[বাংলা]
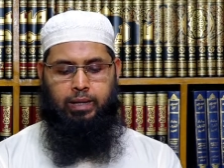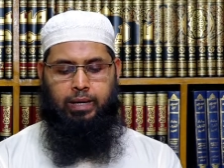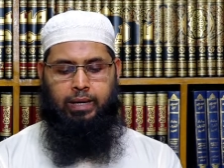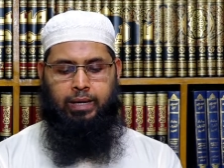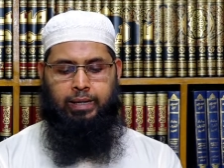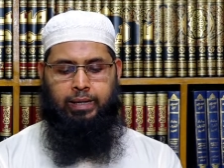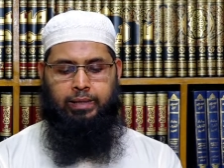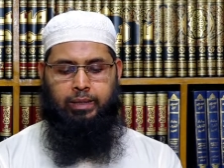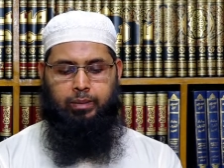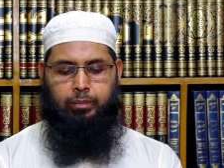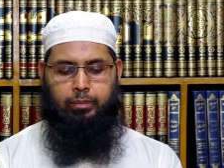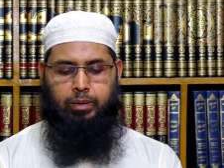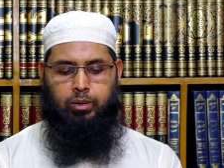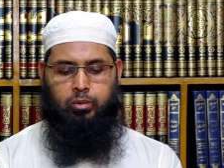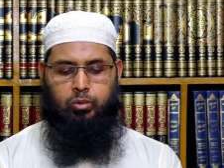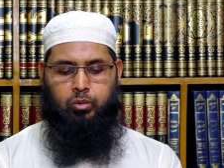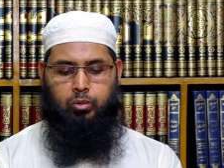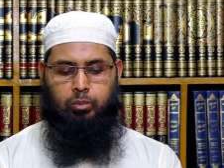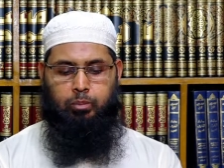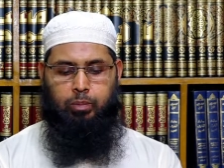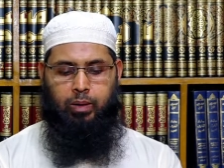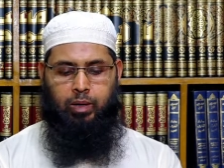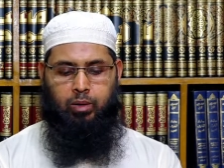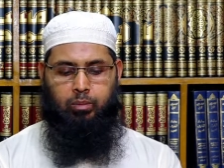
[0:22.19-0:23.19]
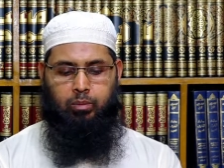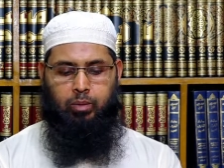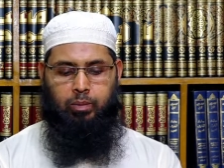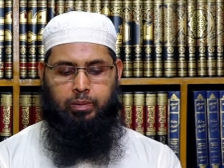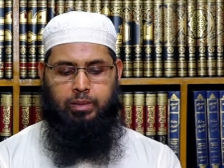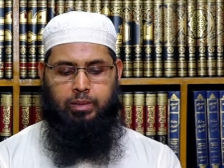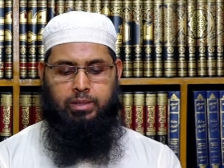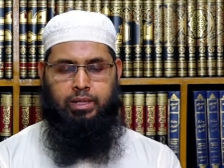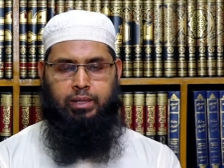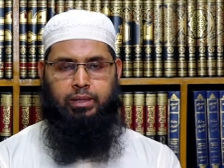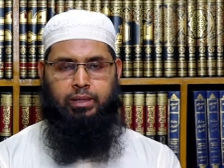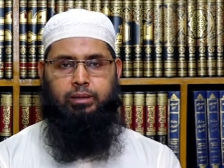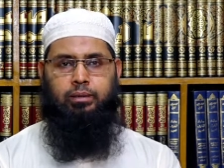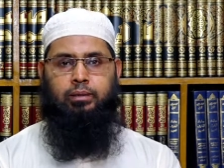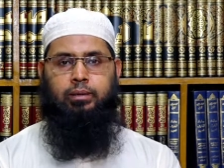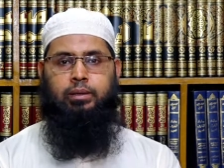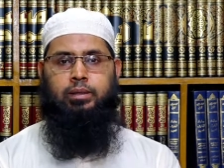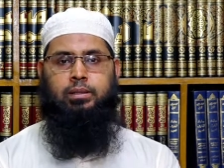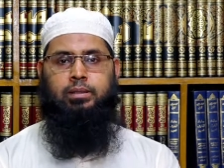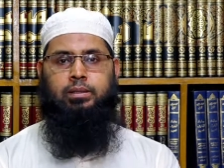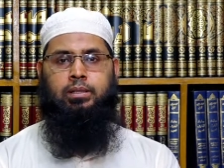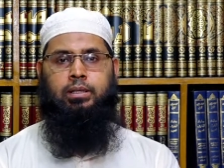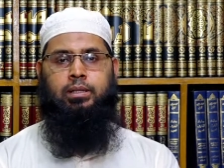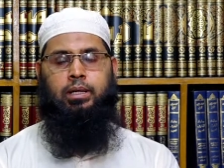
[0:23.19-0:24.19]
আর এটা আমরা খুব ভালোভাবেই জানি
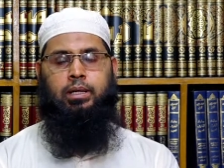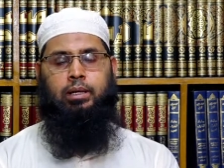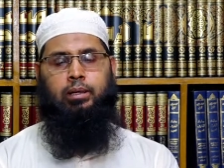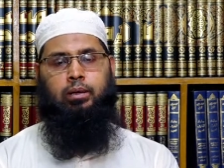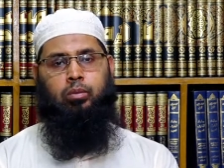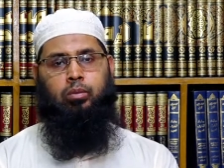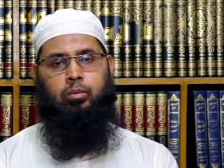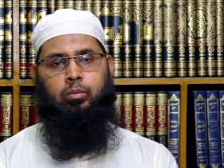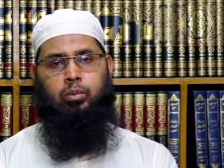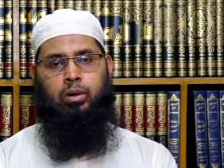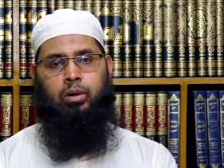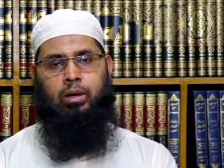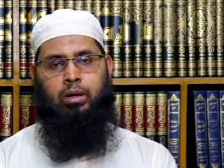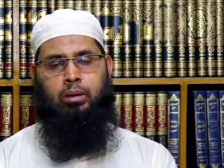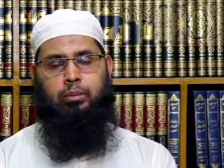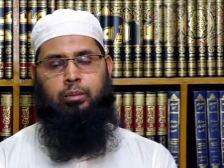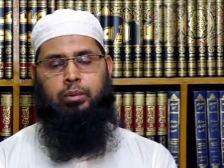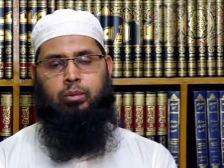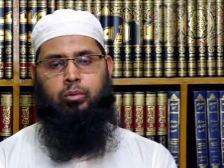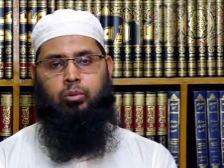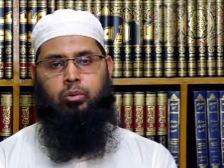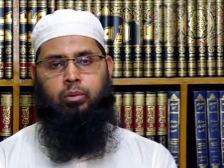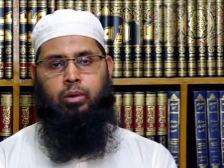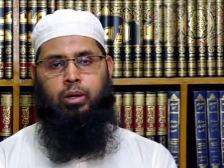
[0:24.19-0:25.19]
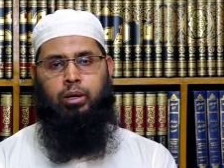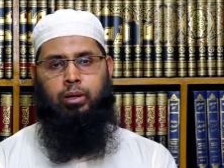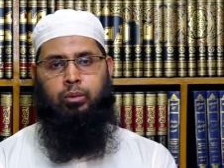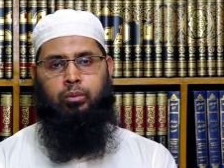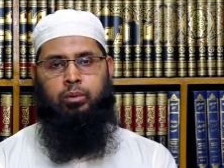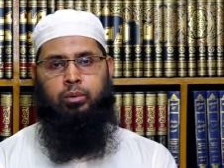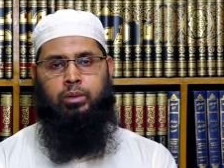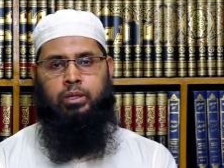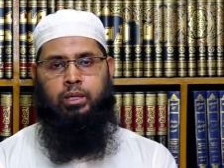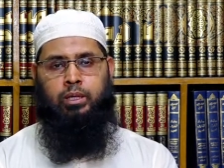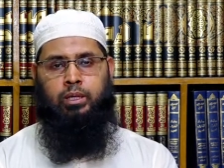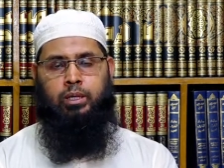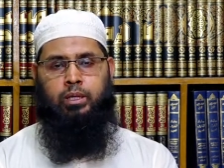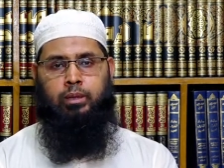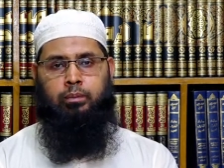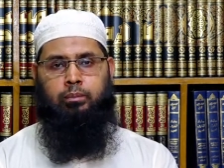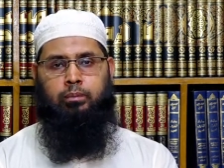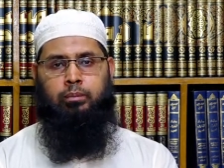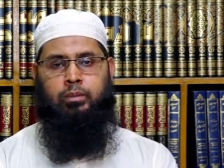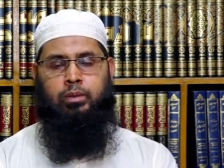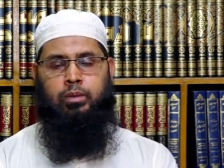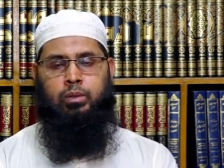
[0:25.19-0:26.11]
যেটা আল্লাহ রব্বুল আলমিন কুরআনুল করিম